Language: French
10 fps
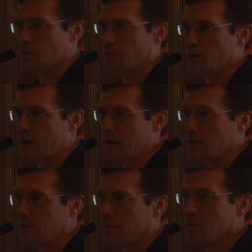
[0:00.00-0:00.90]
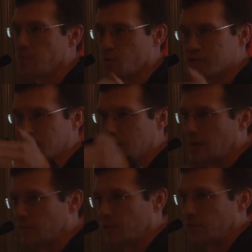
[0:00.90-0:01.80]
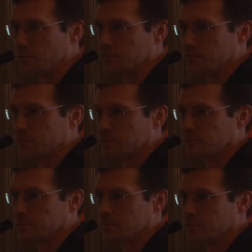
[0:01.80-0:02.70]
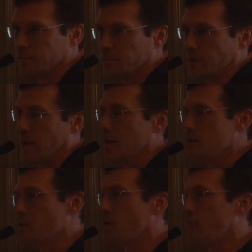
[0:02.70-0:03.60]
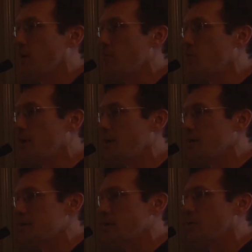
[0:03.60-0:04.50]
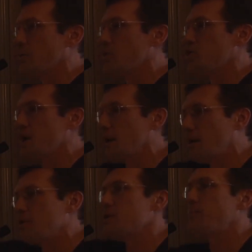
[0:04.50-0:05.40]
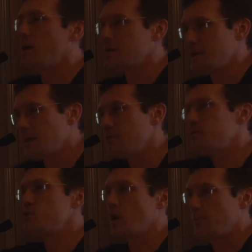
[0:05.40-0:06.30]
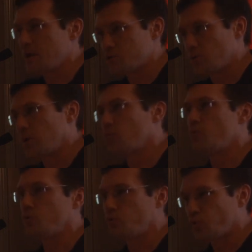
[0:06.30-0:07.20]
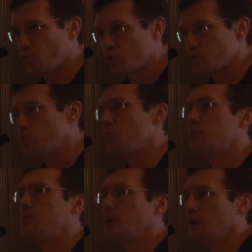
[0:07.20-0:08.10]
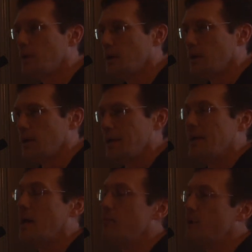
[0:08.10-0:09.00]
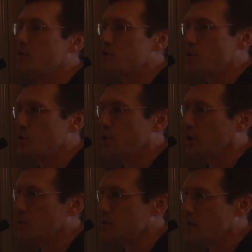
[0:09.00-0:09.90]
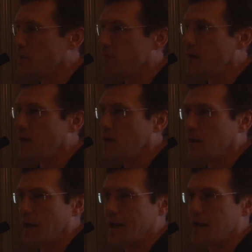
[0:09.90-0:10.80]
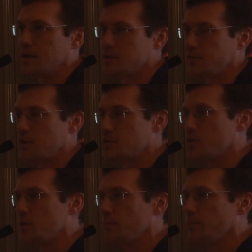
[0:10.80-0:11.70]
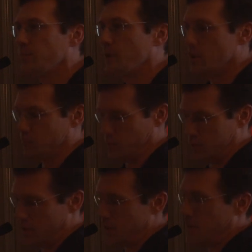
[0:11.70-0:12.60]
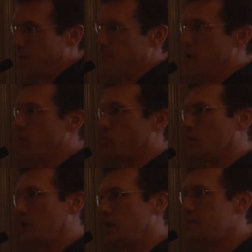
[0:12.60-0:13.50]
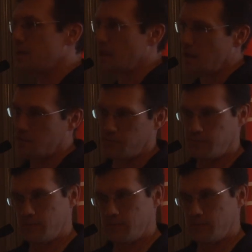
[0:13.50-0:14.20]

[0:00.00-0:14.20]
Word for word: nombre de mètres pour cet élève-là. Et ce qu'on a fait en bout de ligne, c'est que chaque classe a passé individuellement sur les 2 deux, trois jours. Et à la fin de tout ça, on a réussi à faire, à quantifier ça pour dire, bon, les élèves